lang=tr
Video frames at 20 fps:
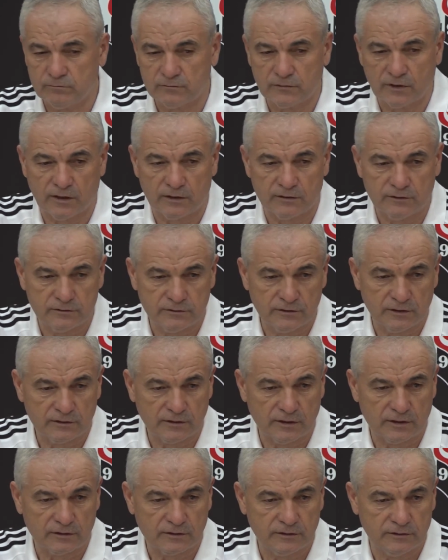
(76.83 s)
Yani
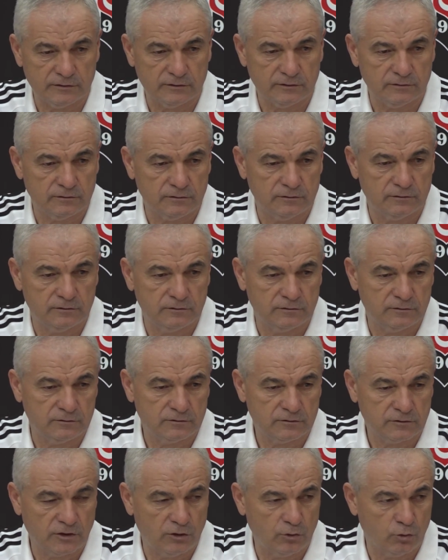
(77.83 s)
yeter ki e,
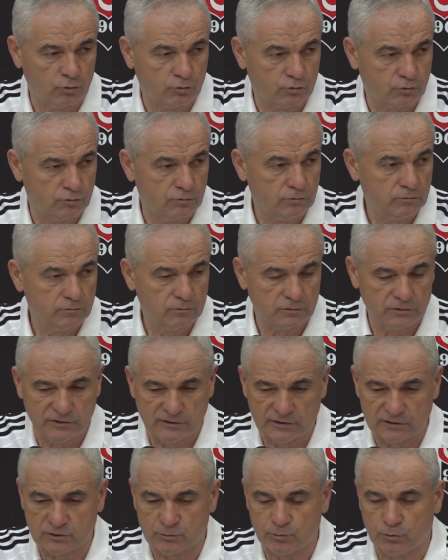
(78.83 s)
şey olsun,
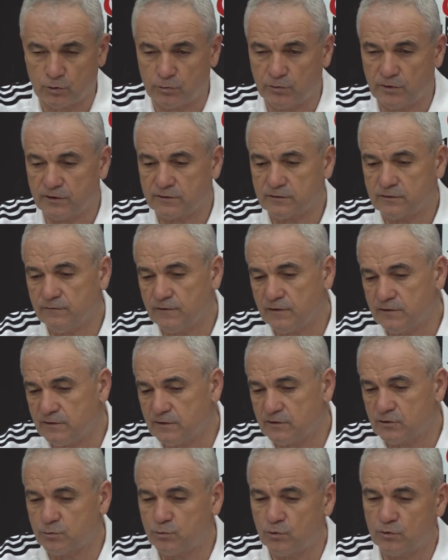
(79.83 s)
Rize Spor bıraksın. Ve Rize
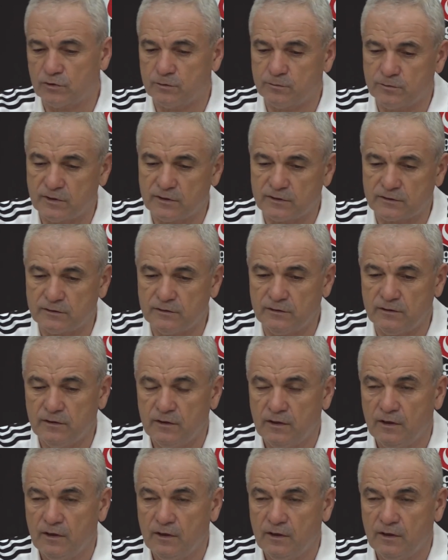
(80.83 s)
Spor'da bıraktı.